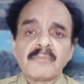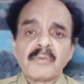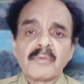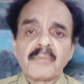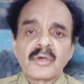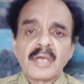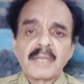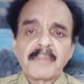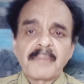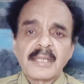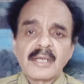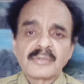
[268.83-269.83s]
वो बहरान
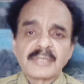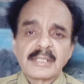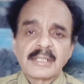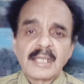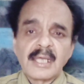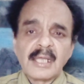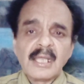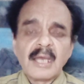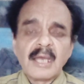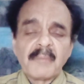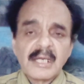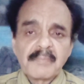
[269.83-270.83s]
पैदा हो सकता है
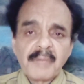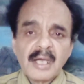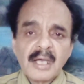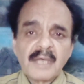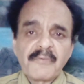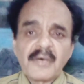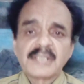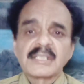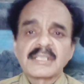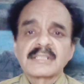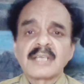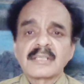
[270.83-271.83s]
हमारी पाक
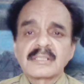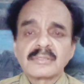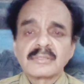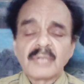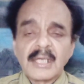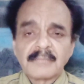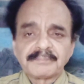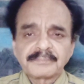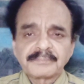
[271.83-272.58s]
अफवाज के साथ जो है